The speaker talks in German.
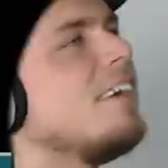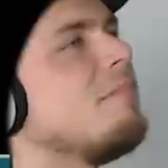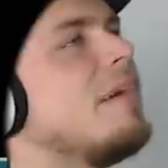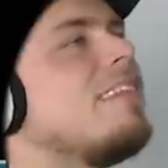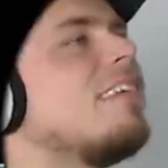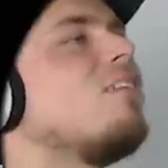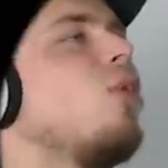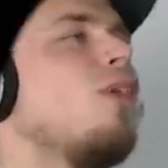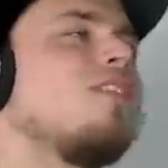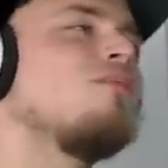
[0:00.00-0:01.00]
bitte
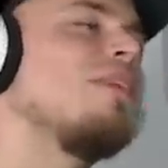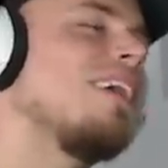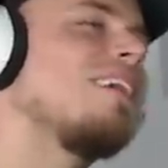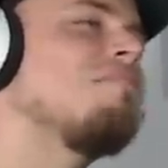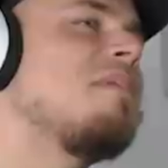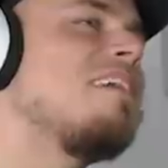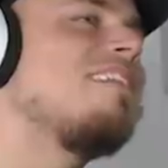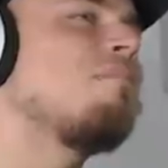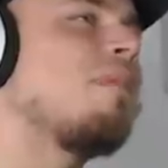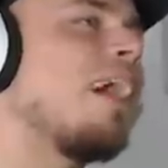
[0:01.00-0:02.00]
töte mich.
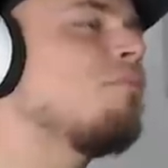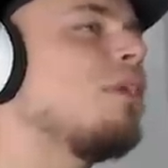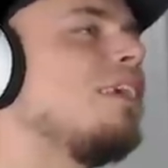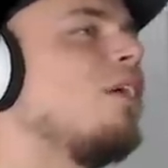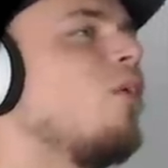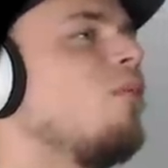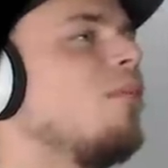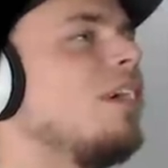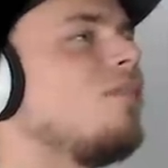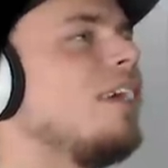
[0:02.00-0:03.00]
Bitte bring mich hier um.
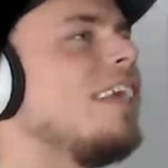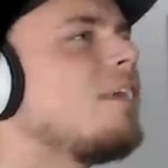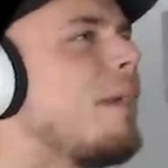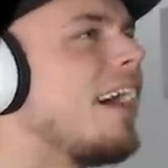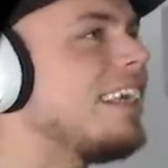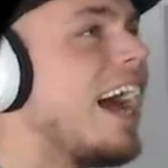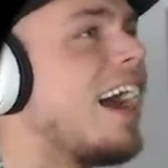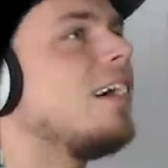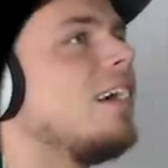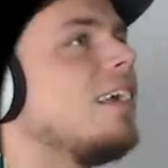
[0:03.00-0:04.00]
Ich will nicht mehr.
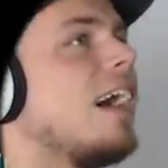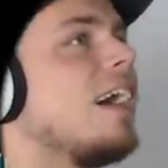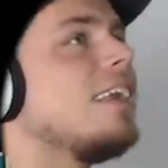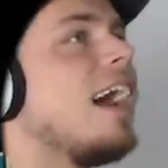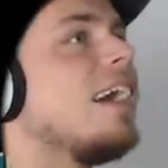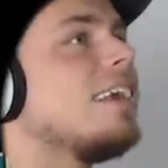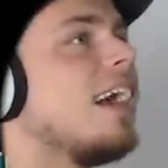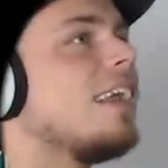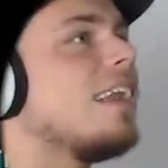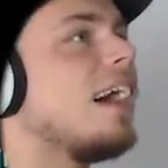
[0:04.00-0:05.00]
Ja, ja, ja,
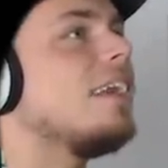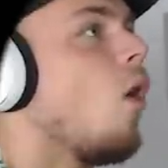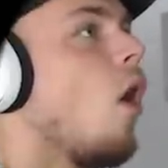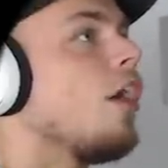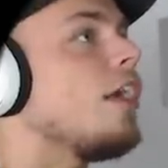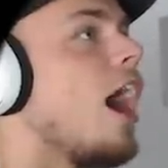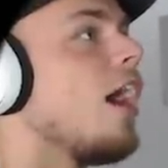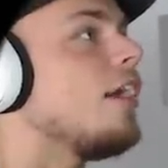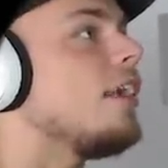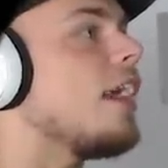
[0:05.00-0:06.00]
ja, nein. Ja,
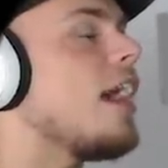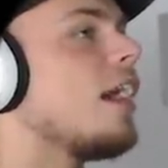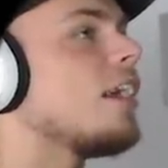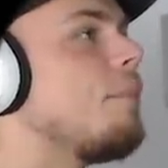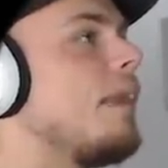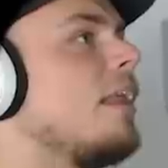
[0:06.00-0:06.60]
ja, ja. Gib mir den